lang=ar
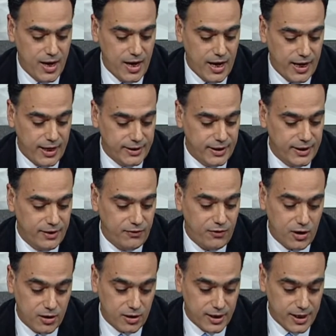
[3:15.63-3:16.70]
عندنا
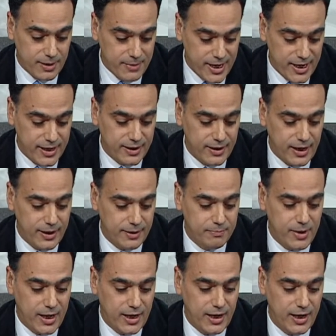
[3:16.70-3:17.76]
فقرة كمان
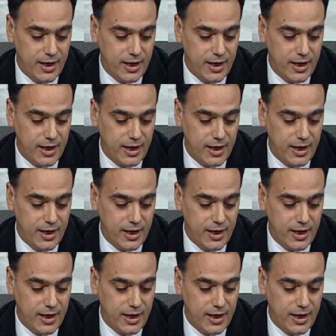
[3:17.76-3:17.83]
مع